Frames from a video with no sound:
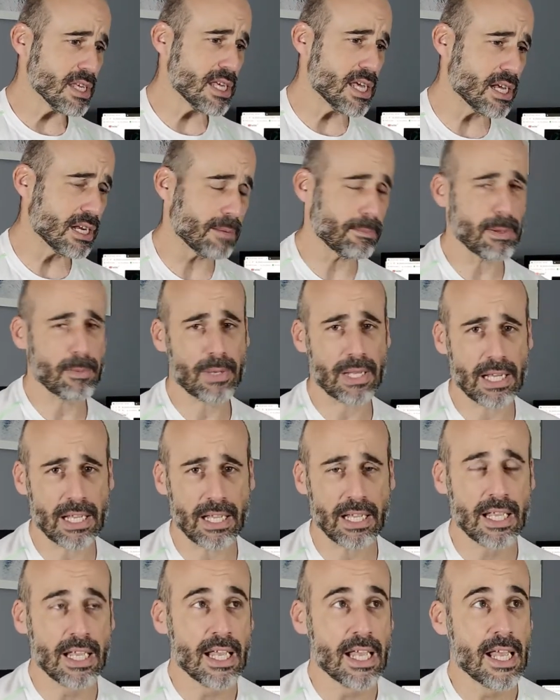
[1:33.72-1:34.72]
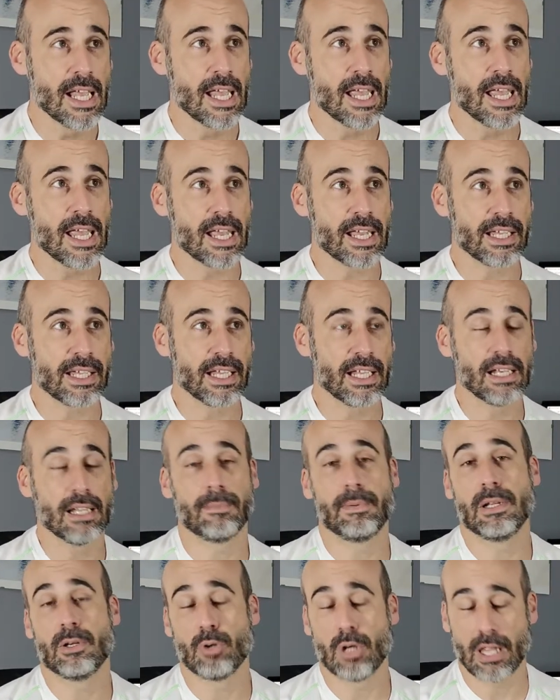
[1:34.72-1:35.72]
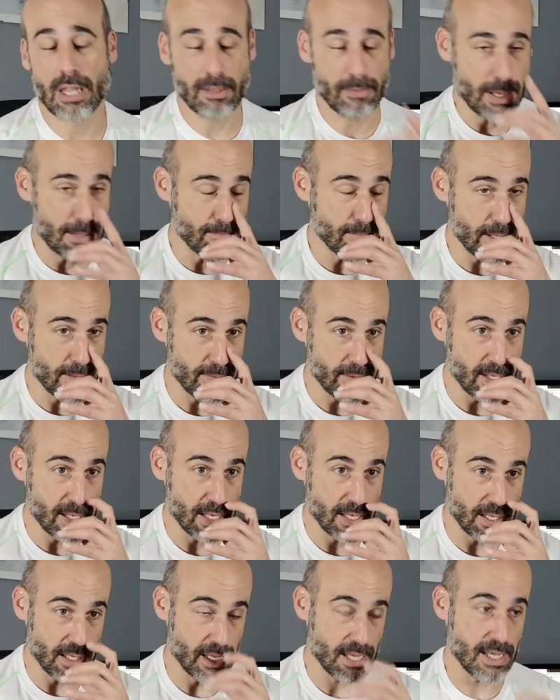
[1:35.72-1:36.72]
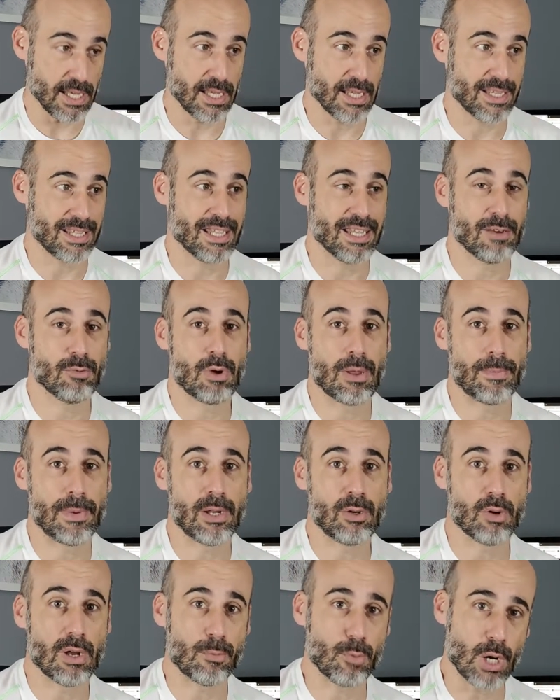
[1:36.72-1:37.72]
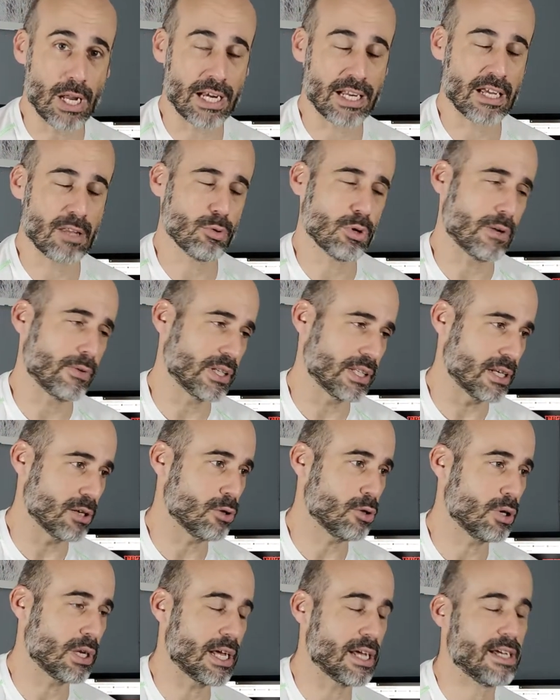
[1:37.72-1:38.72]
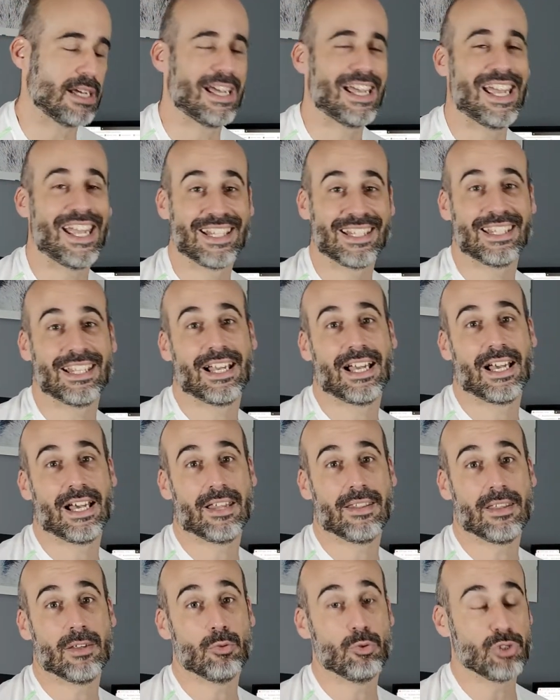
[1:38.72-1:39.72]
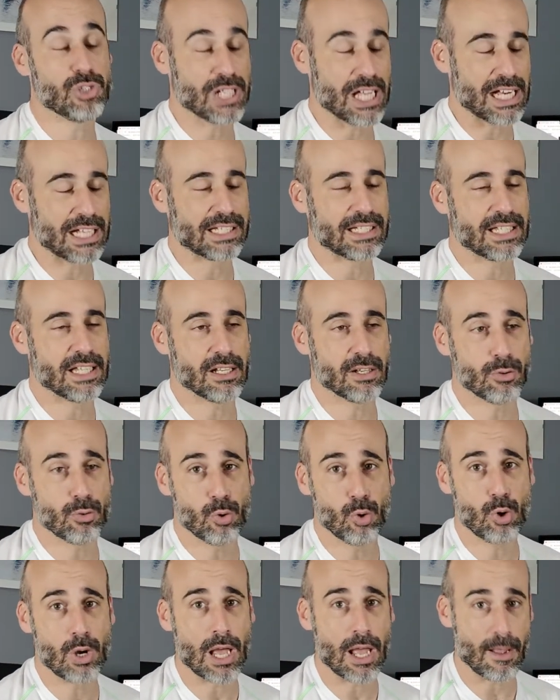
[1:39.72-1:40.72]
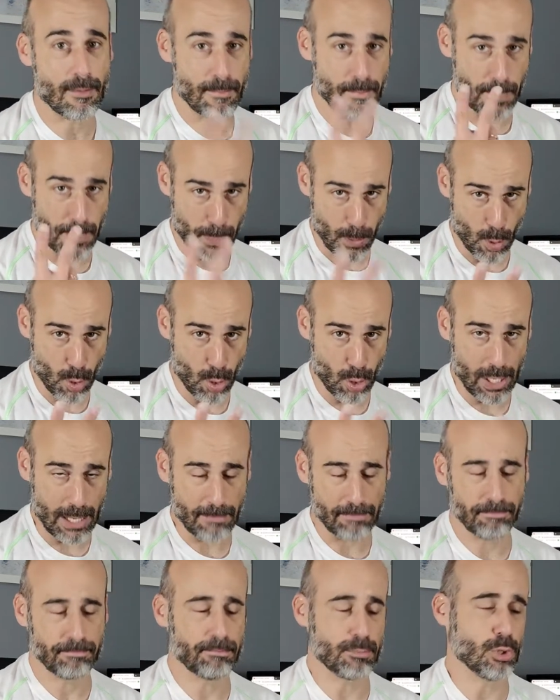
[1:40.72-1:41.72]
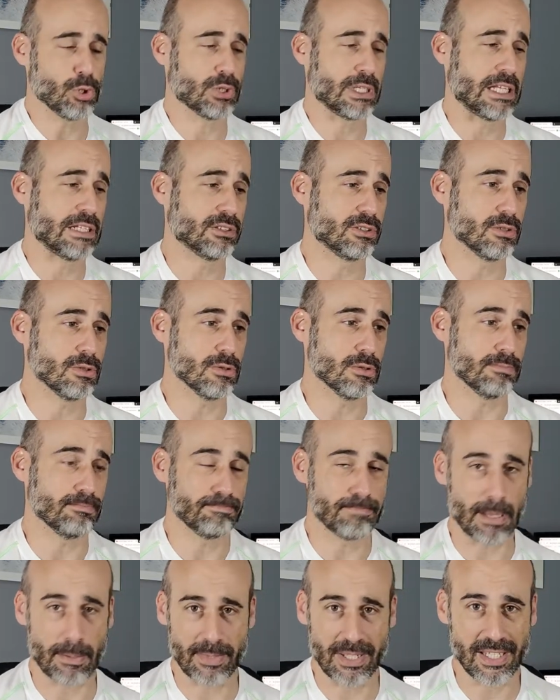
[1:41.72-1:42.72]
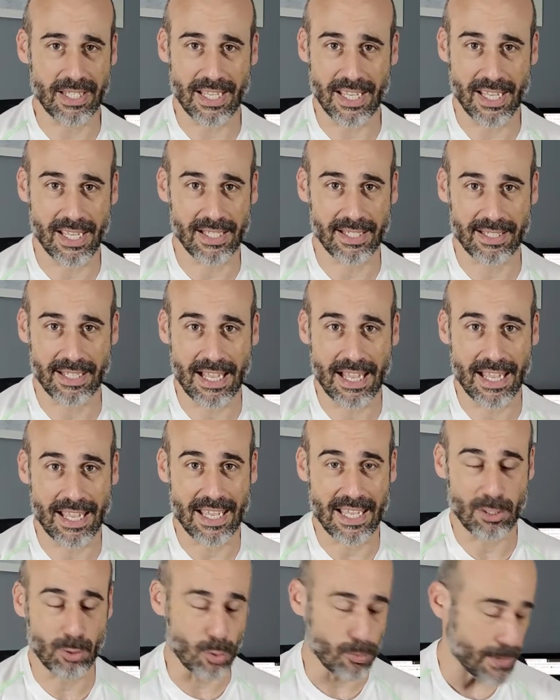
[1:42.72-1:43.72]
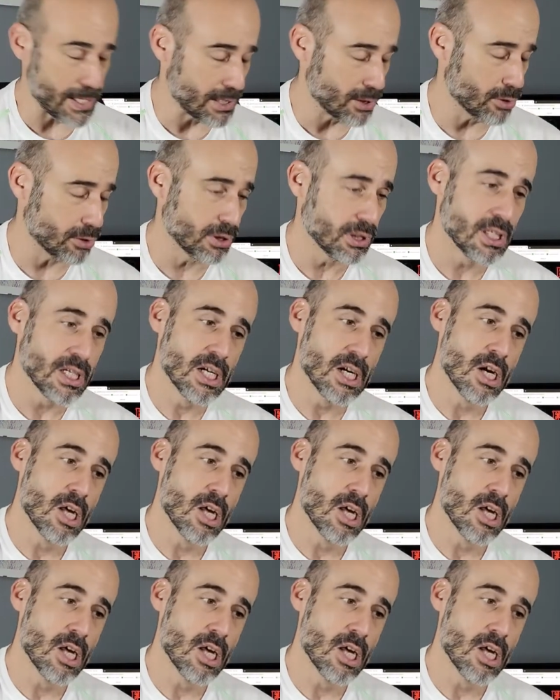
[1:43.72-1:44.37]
Eh, la primera es que en la película de Batman dije que, era una película muy larga, duraba tres horas. Esta de Uncharted dura dos horas, por lo tanto, para mí está estupendo.